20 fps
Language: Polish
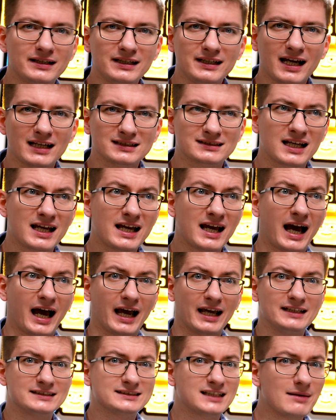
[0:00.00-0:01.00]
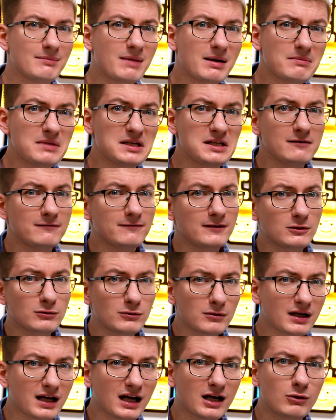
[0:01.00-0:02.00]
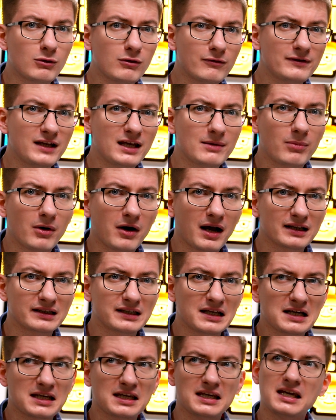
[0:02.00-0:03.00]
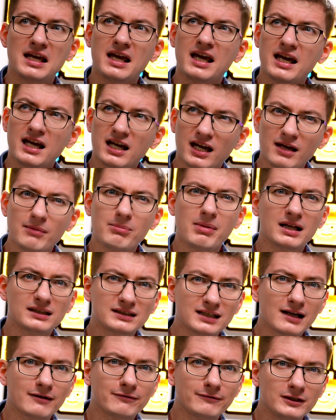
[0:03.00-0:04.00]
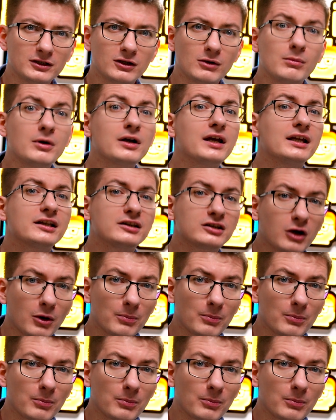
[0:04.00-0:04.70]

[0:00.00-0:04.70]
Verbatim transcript: Ideas, a i sama minifigurka głównej bohaterki chyba trafi do mojej